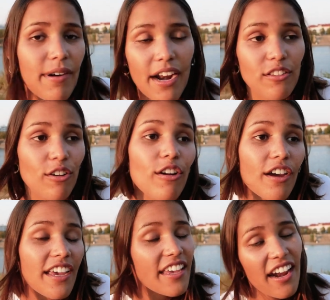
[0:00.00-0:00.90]
para todos
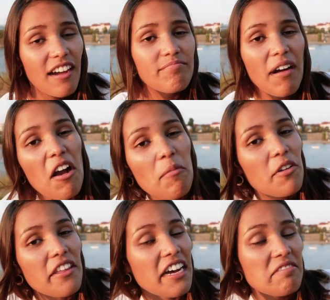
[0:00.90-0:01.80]
los que quieran más
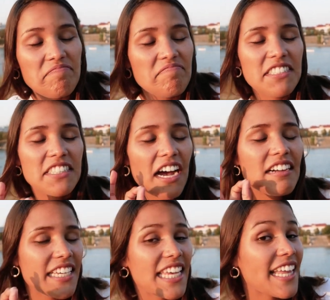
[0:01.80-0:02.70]
comodidad, está
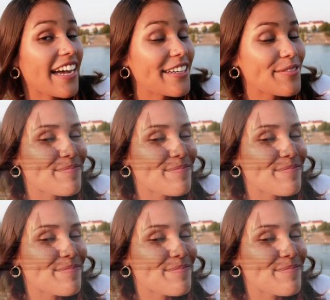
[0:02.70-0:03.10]
ideal.